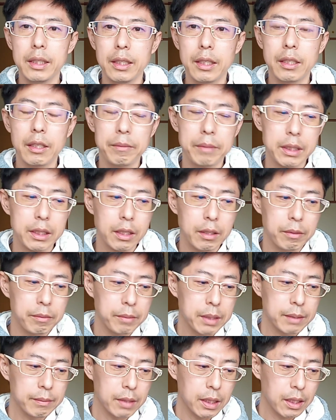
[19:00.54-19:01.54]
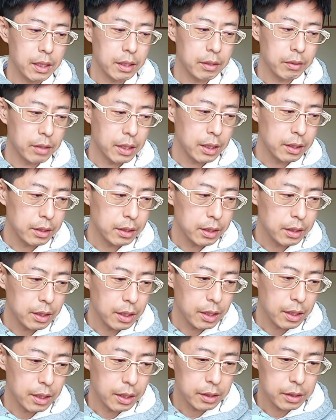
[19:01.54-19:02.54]
になってましたけど、まあまあ、あの阪神
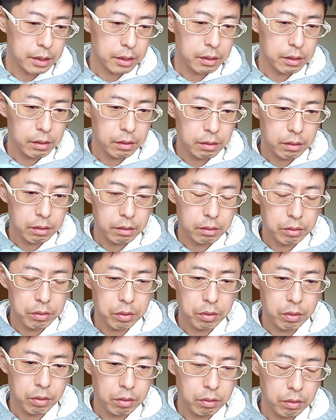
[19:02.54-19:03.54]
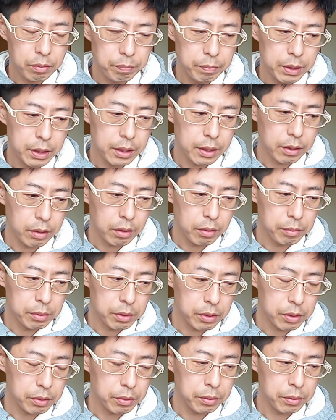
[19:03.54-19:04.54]
タイガースのピッチャーの人
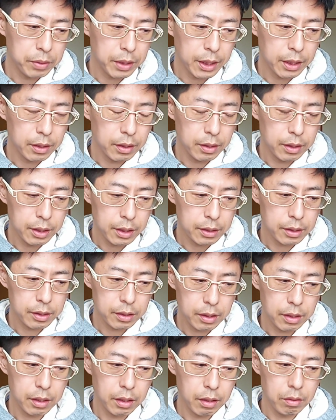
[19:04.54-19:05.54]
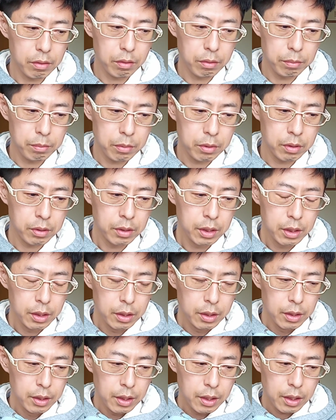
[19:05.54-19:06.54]
もそうなんですけども、
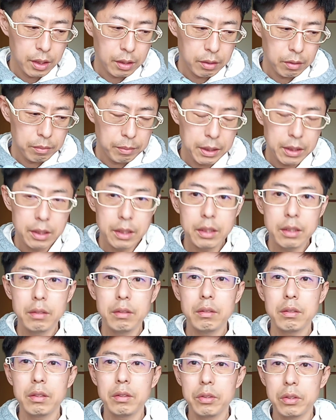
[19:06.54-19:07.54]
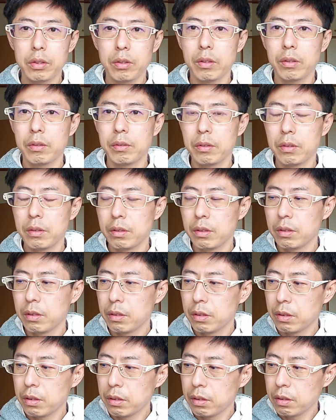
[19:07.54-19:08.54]
あのまあ神宮球場
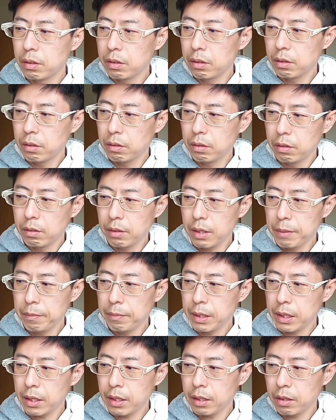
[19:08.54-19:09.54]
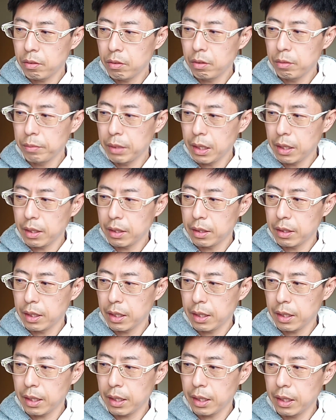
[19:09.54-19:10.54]
はまだ
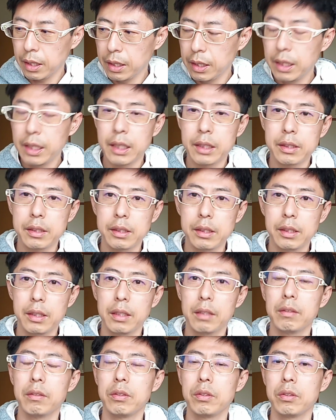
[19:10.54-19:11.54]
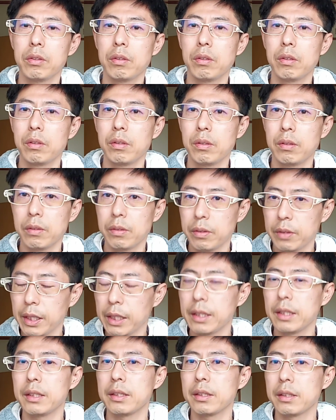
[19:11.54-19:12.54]
ホームランが入りやすい球場
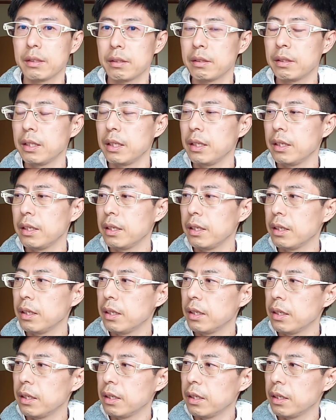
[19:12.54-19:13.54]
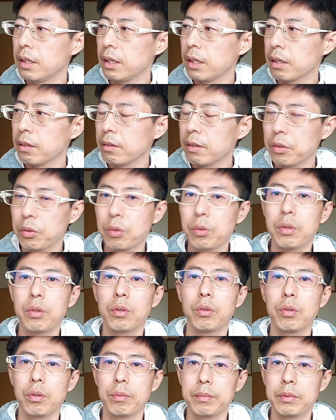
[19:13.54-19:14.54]
なんです。で、あとは東
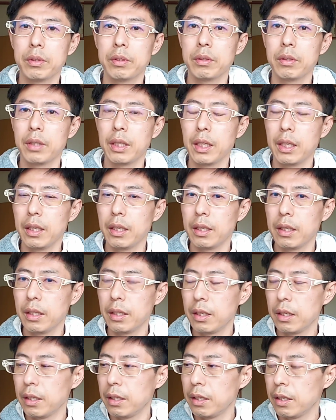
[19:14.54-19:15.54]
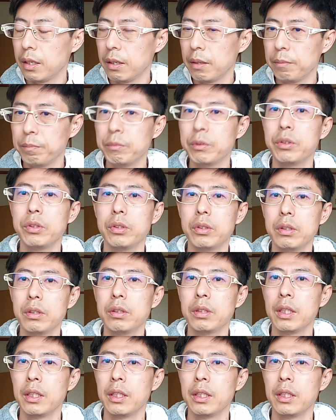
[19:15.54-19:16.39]
京ドーム、えー、無風。